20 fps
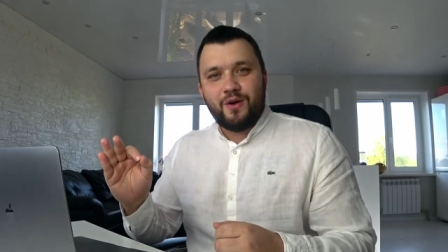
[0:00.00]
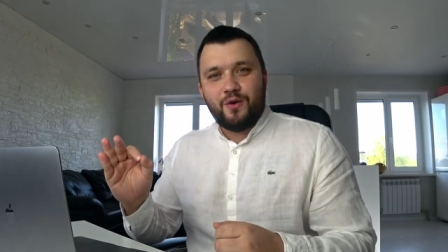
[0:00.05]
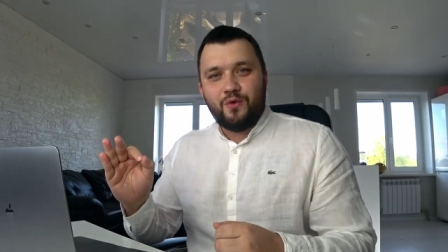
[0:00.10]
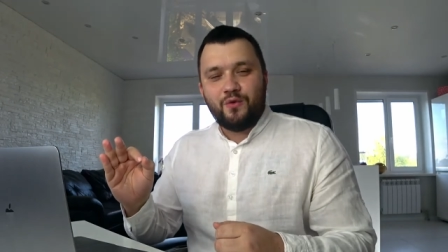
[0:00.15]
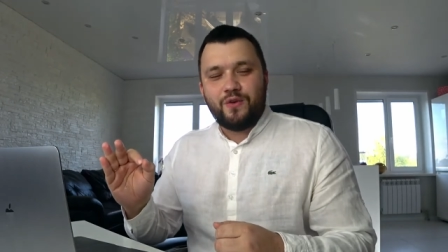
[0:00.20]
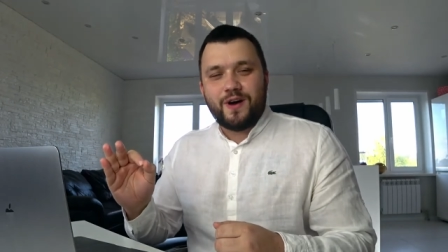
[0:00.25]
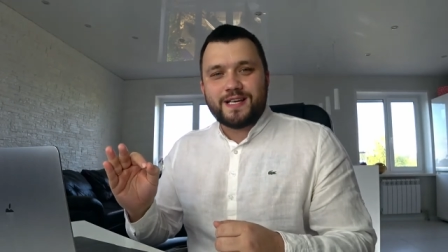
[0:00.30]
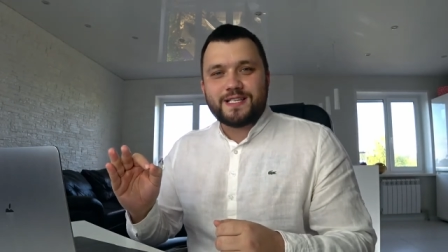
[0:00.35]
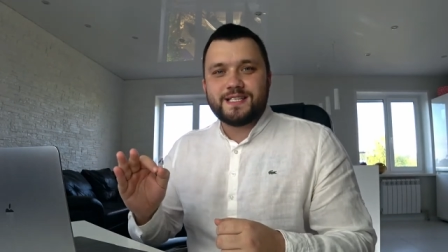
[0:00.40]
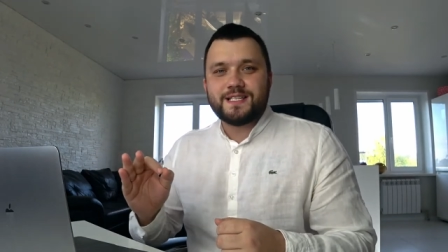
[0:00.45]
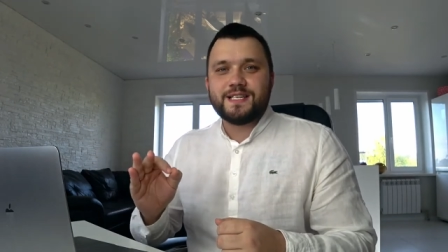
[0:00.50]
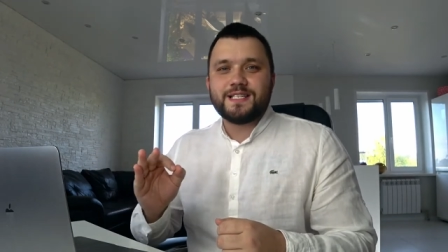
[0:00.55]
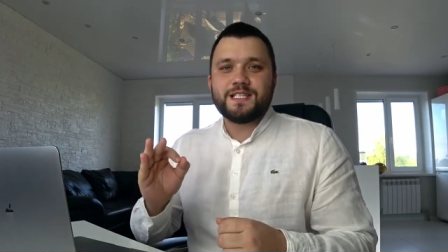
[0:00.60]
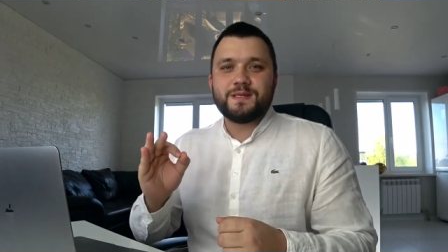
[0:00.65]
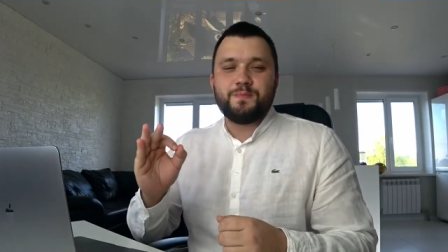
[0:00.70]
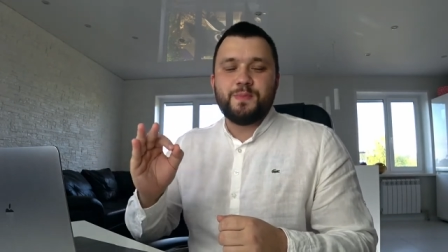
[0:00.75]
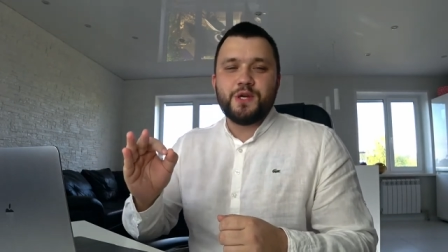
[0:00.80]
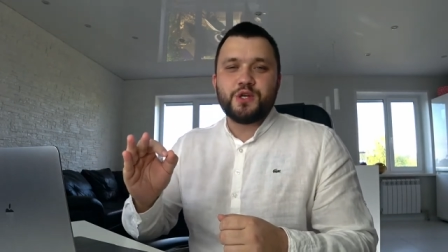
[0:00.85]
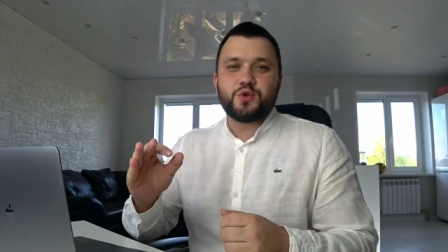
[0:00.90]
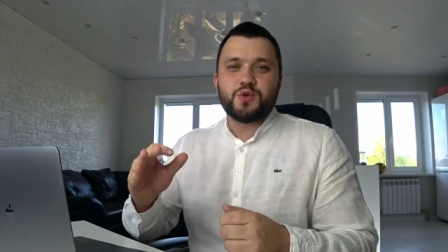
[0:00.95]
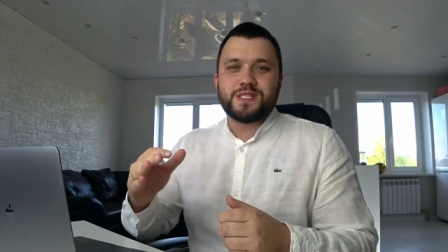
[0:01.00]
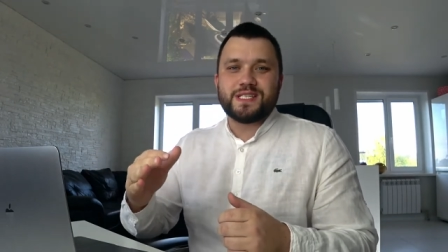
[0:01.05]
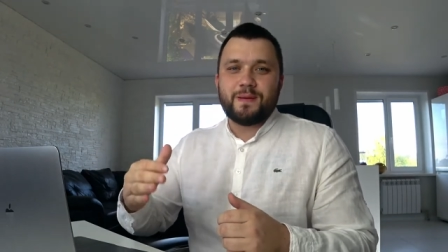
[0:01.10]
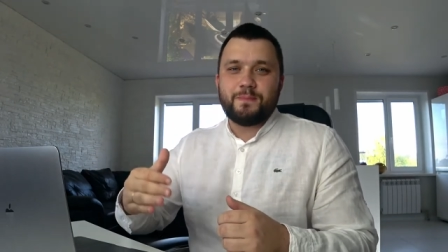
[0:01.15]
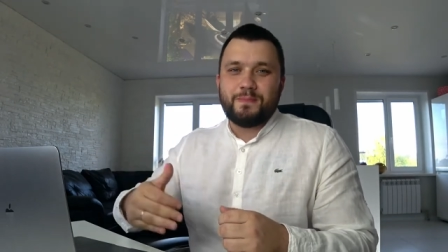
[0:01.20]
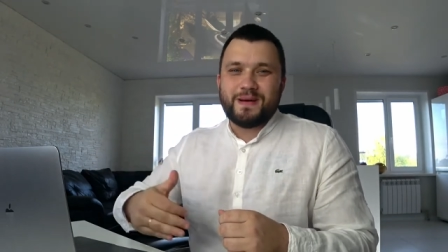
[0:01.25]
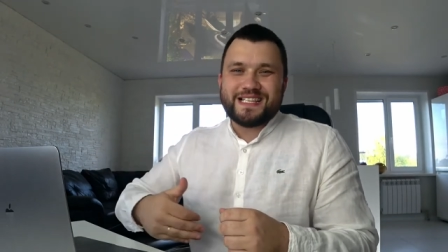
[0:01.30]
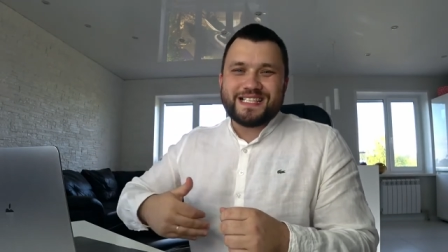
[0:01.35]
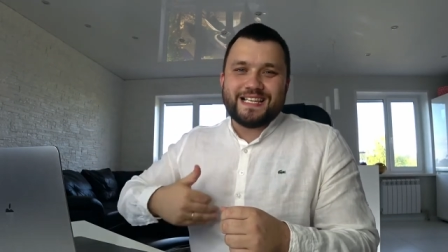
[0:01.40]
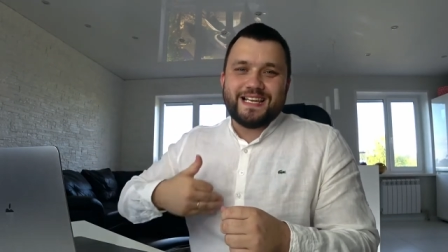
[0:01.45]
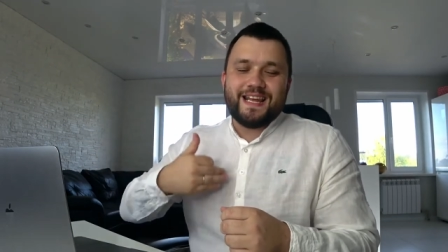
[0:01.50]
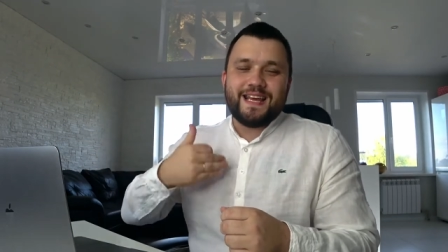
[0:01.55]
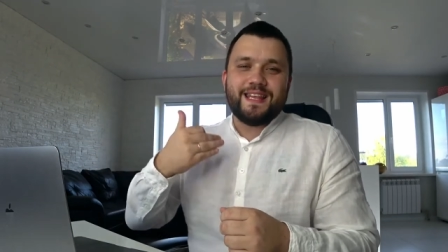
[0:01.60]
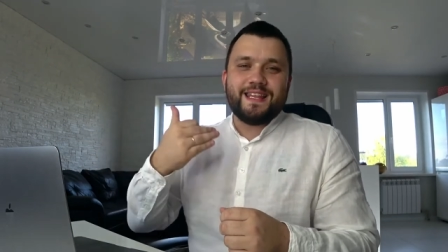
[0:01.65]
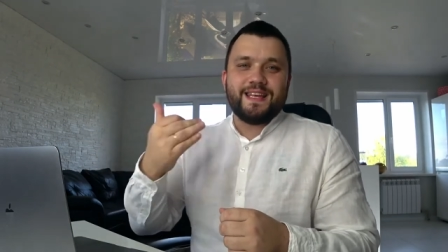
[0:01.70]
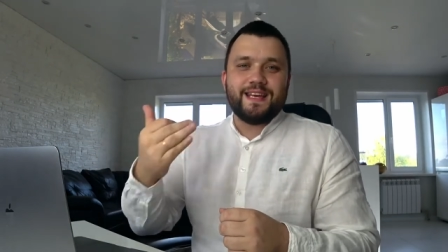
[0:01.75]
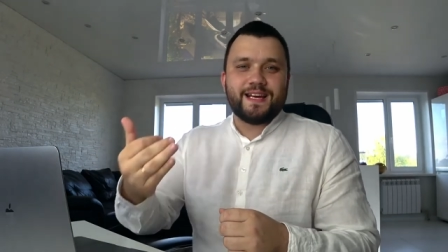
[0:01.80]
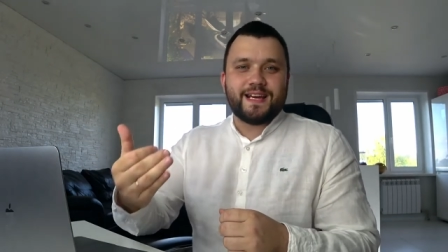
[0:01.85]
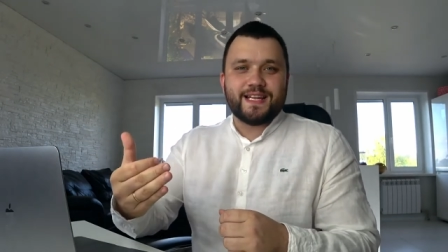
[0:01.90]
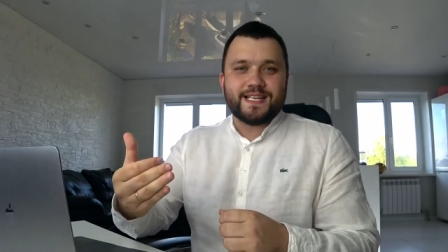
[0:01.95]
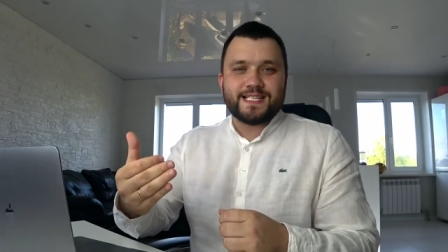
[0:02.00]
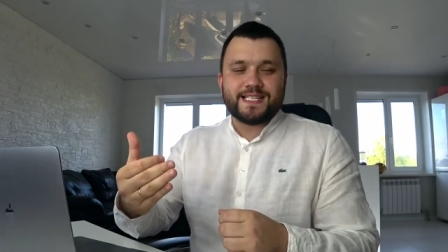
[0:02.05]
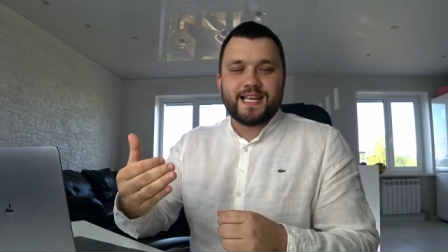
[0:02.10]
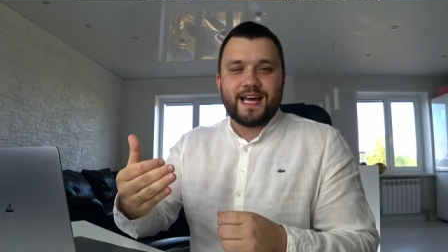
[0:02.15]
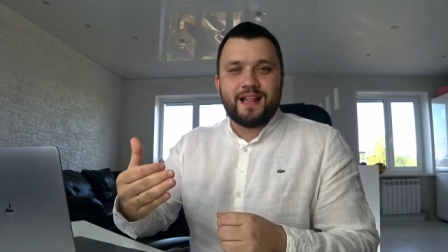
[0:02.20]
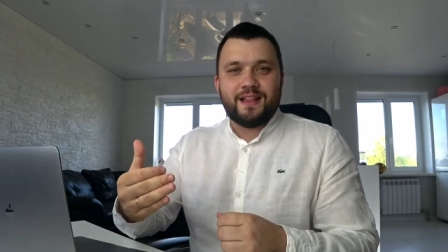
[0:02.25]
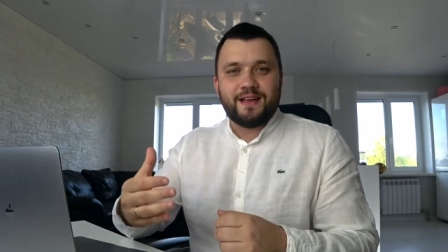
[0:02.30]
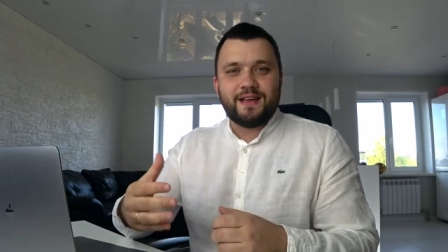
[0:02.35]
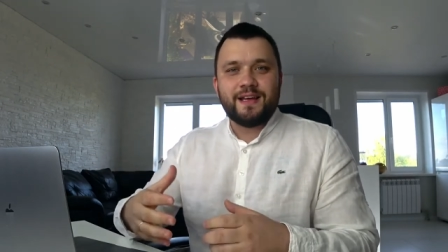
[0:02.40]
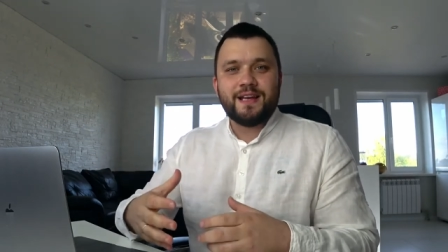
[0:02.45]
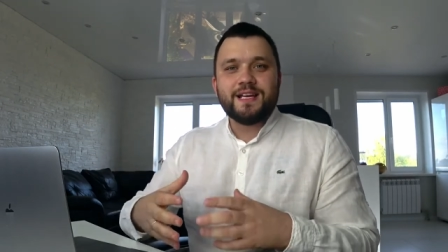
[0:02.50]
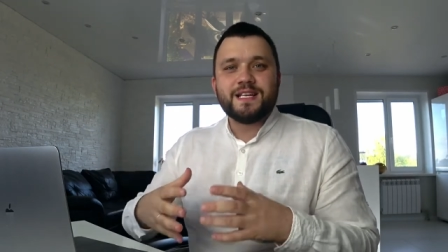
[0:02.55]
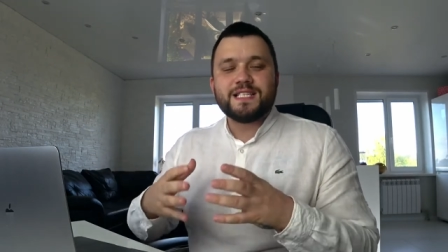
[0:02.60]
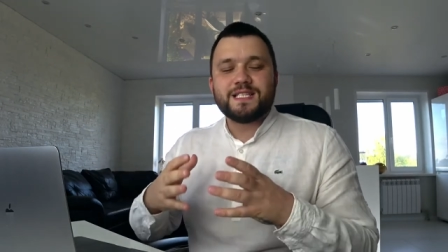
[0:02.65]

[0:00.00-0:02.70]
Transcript: у вас спишутся последние кристаллы